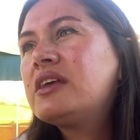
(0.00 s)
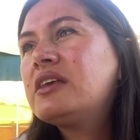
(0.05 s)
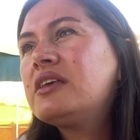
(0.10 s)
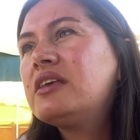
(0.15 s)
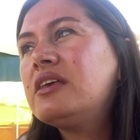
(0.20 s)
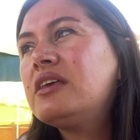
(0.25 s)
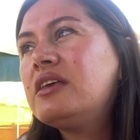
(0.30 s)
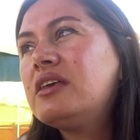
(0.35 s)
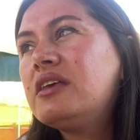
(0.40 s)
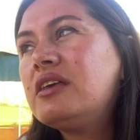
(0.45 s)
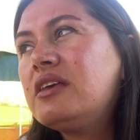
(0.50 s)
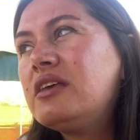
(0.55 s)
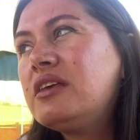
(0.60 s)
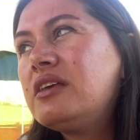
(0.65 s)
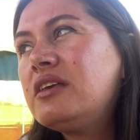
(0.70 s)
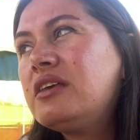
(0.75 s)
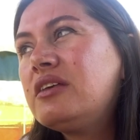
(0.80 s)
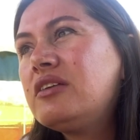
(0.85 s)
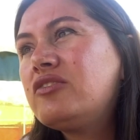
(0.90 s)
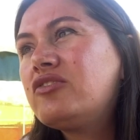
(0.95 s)

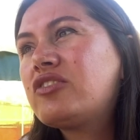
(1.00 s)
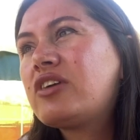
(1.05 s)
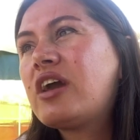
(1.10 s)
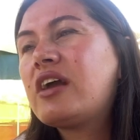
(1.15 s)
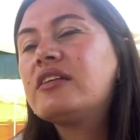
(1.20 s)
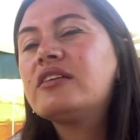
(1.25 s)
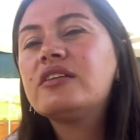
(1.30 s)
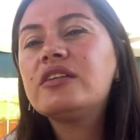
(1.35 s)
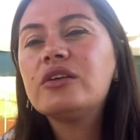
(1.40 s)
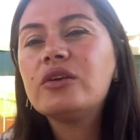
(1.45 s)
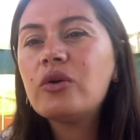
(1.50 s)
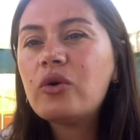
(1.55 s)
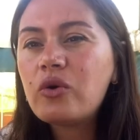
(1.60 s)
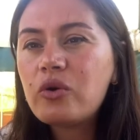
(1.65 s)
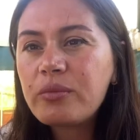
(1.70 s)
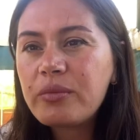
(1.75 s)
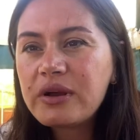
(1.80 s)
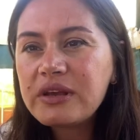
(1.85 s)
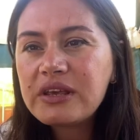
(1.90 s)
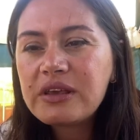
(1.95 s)
hiç kendini
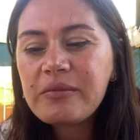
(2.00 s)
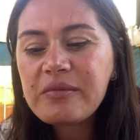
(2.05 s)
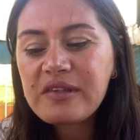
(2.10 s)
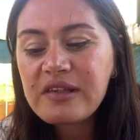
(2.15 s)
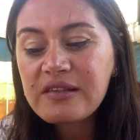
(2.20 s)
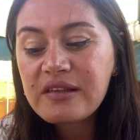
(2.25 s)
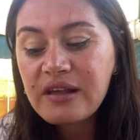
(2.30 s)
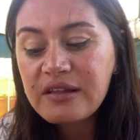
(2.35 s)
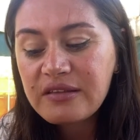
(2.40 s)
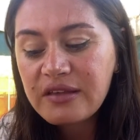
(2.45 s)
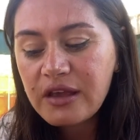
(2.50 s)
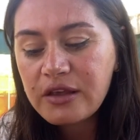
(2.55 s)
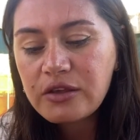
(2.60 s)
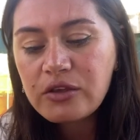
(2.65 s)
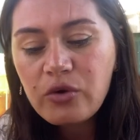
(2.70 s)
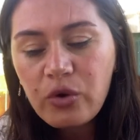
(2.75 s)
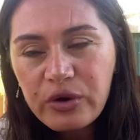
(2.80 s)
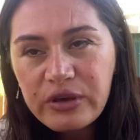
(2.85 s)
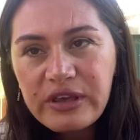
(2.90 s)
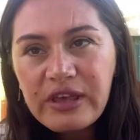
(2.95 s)
yorma. Kimse zaten
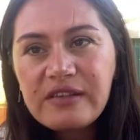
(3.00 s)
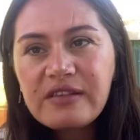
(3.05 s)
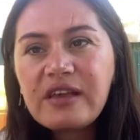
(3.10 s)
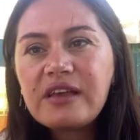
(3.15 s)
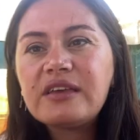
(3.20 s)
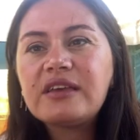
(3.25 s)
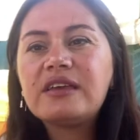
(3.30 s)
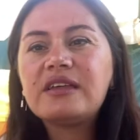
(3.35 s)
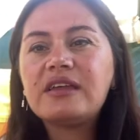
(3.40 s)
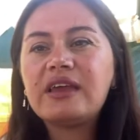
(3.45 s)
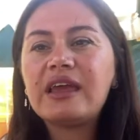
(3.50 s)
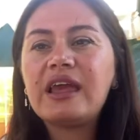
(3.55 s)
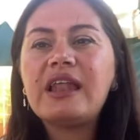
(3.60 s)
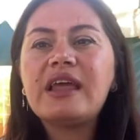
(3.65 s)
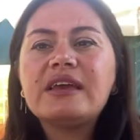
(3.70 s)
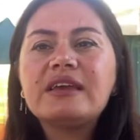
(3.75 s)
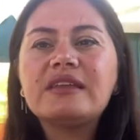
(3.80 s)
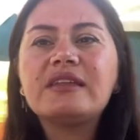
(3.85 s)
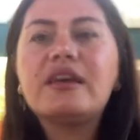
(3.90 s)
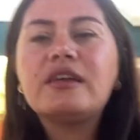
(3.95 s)
yok. Gezen
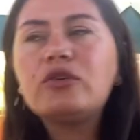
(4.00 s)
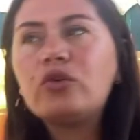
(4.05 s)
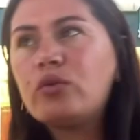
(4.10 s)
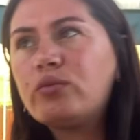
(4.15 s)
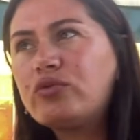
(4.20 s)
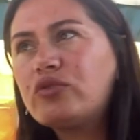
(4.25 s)
gelen giden yok.